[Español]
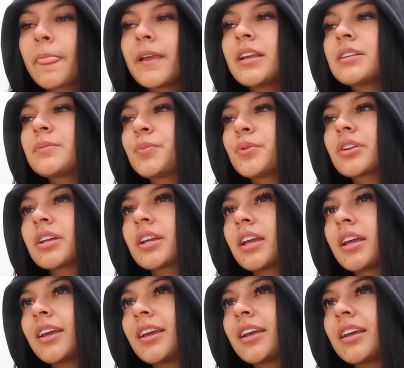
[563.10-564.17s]
es
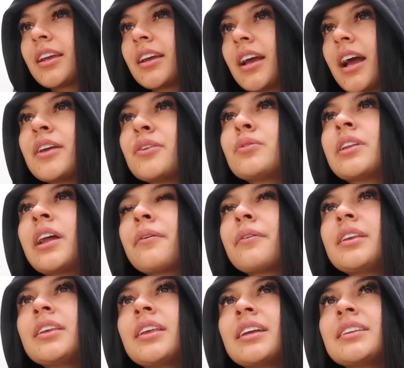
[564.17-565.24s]
porque hay una
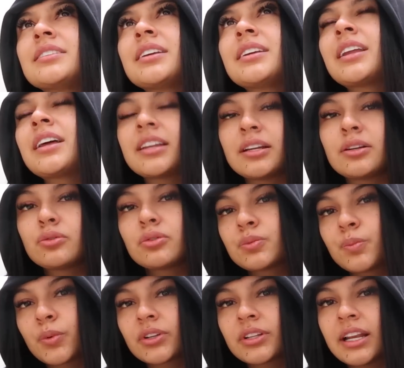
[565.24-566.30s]
vida llena de luz
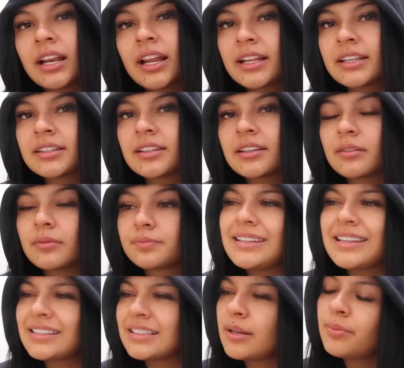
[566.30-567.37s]
por delante y
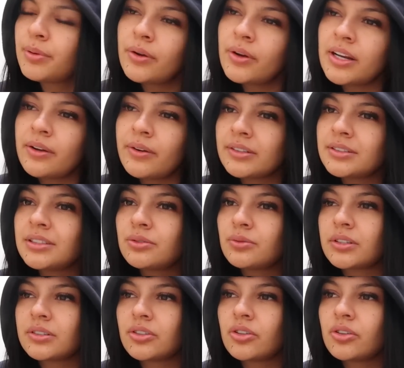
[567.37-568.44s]
que siempre van a haber
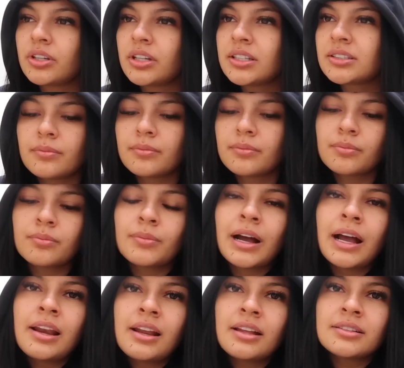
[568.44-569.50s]
situaciones
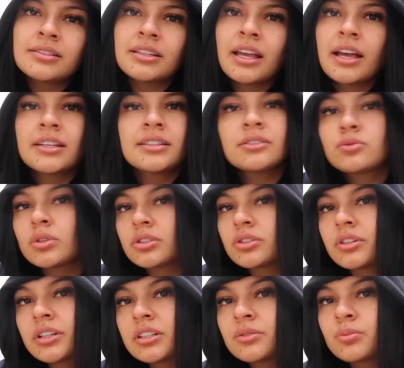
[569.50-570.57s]
malas y hay
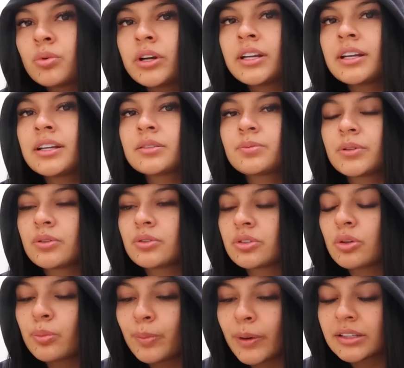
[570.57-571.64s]
situaciones buenas, pero
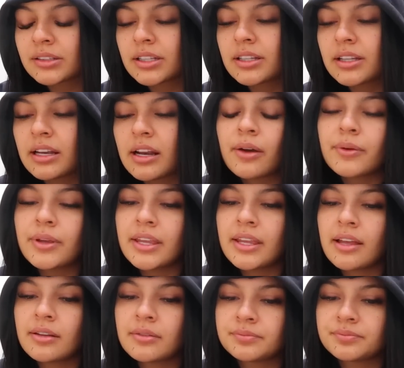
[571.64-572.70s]
son parte de la
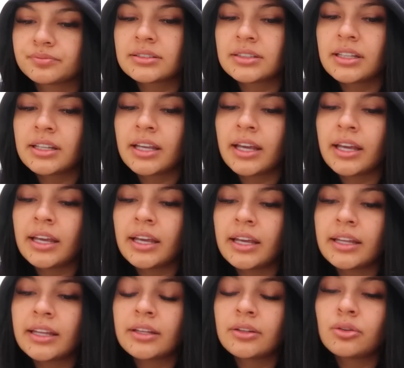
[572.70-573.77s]
vida. Así
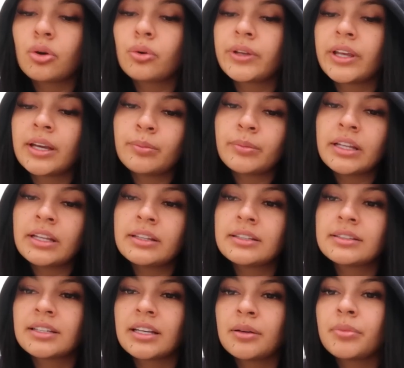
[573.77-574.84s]
que noviembre y
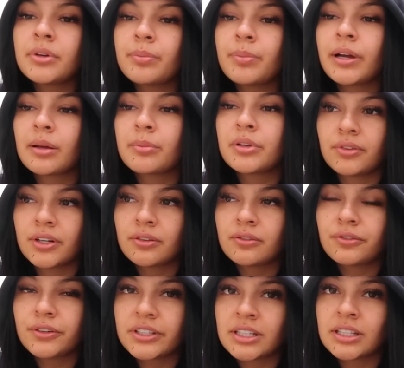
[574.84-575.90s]
diciembre para mí fueron
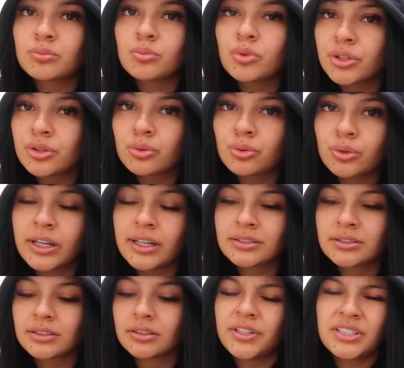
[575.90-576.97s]
fechas muy
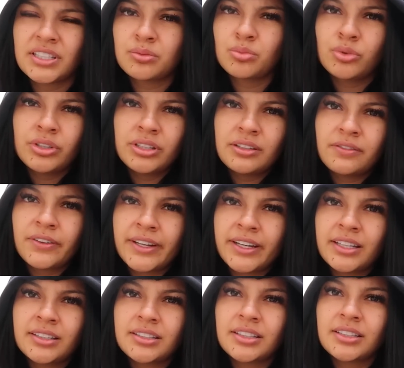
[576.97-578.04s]
duras, fechas muy
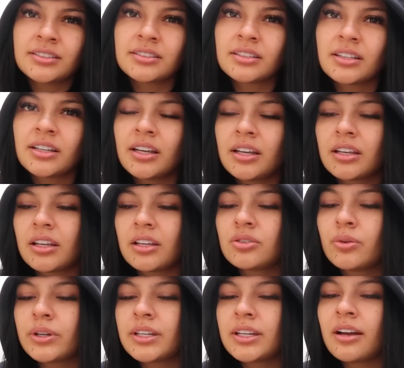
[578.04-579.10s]
diferentes, que
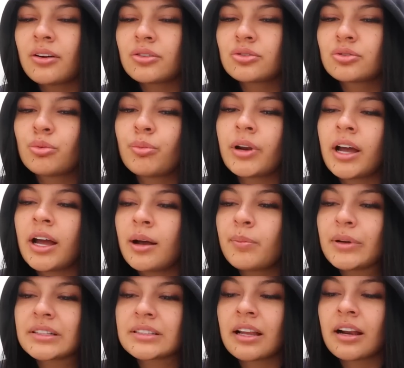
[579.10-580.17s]
yo venía acostumbrada a
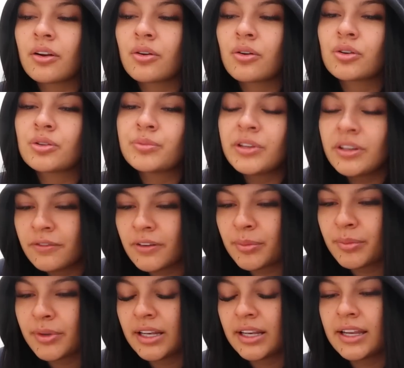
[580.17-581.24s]
pasarlo con mi
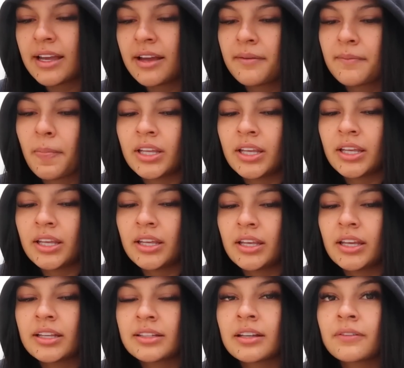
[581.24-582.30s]
familia
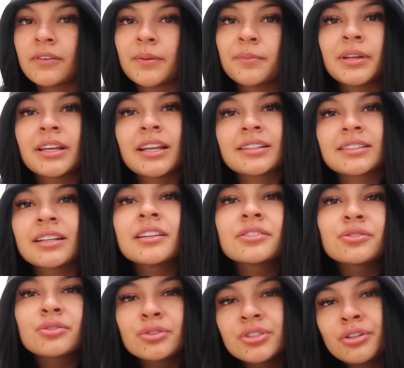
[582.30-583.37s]
y esa familia se
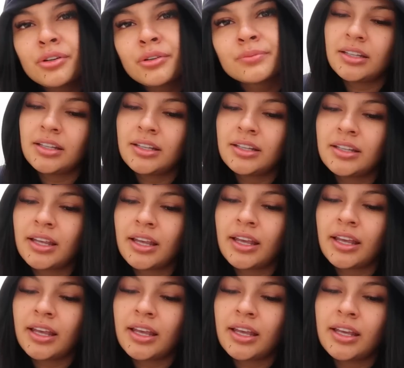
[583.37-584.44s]
destruyó y
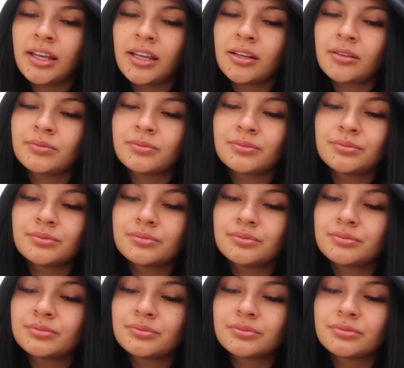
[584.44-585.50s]
que
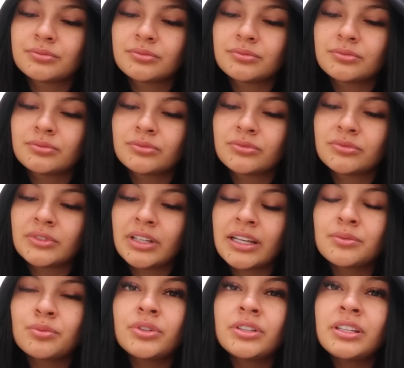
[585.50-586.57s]

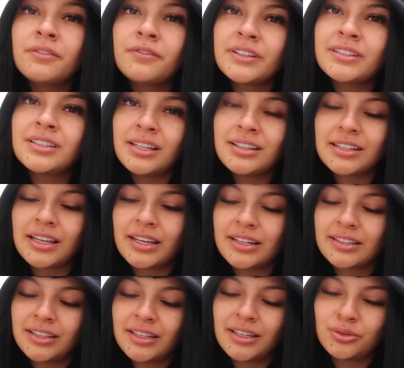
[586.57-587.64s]
es muy difícil
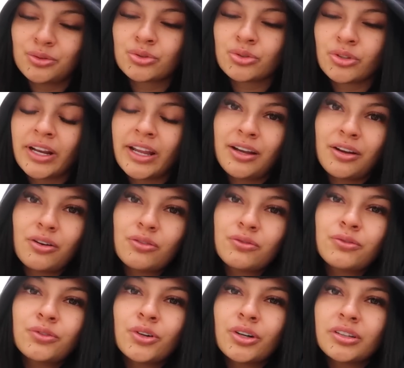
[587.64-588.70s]
salirte de tu zona de
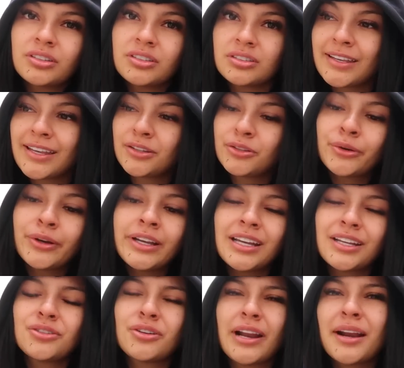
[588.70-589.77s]
confort, que tuve
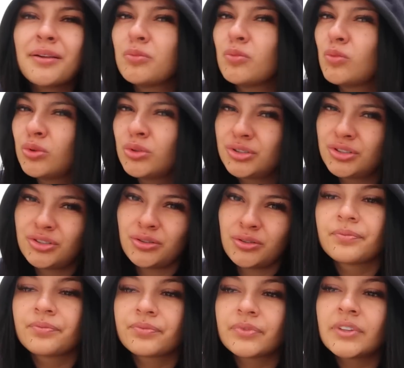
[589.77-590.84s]
que llorar
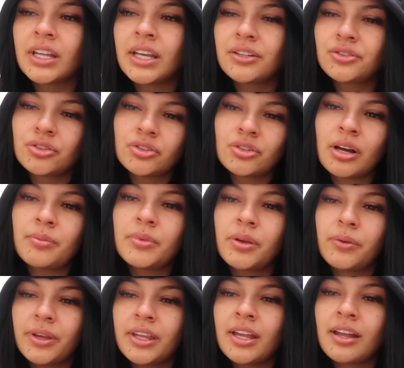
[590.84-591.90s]
mucho. De hecho, toda mi
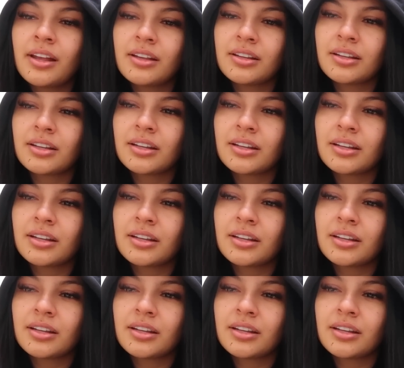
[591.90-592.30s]
vida,